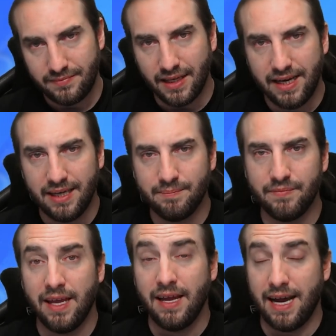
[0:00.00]
ähm,
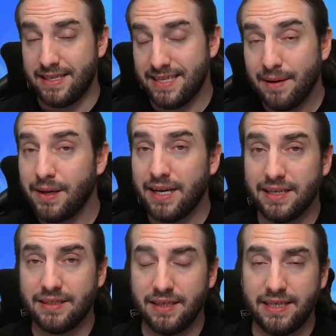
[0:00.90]
hat selber
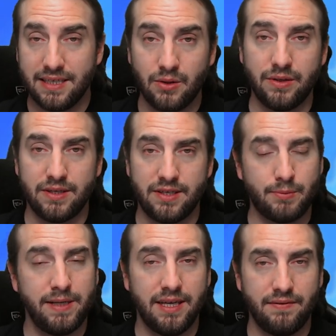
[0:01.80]
Hintergrund aus der
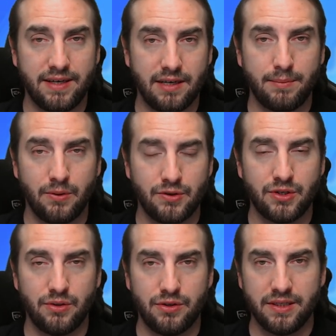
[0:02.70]
Spieleentwicklerbranche
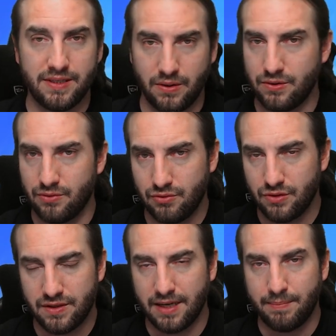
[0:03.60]
und ist auch
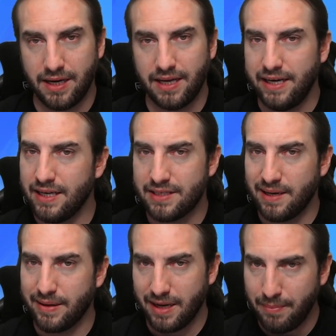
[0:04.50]
sozusagen parallel
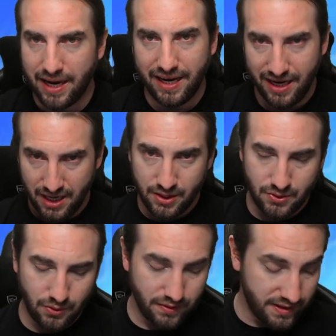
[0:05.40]
selber dabei,
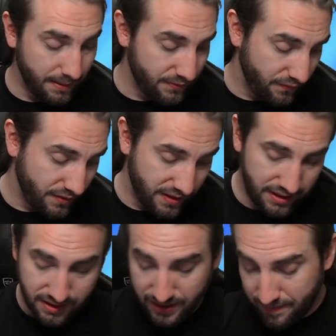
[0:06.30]
so selbst für
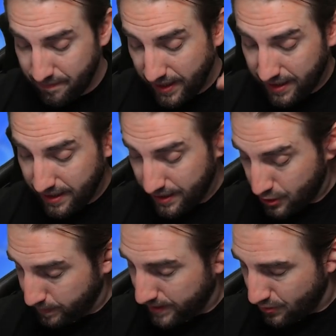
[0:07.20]
sich ähm, ein kleines
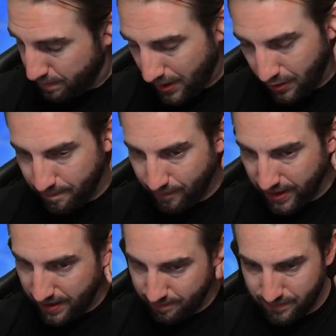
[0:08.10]
Spiel zu bauen.
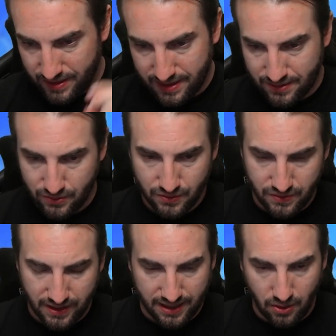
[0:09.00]
Ähm, ist also
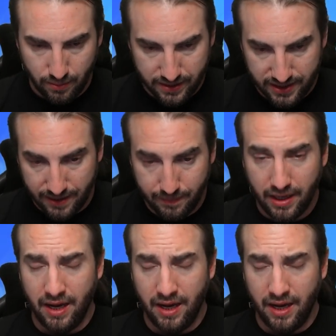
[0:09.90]
sozusagen auch mit einem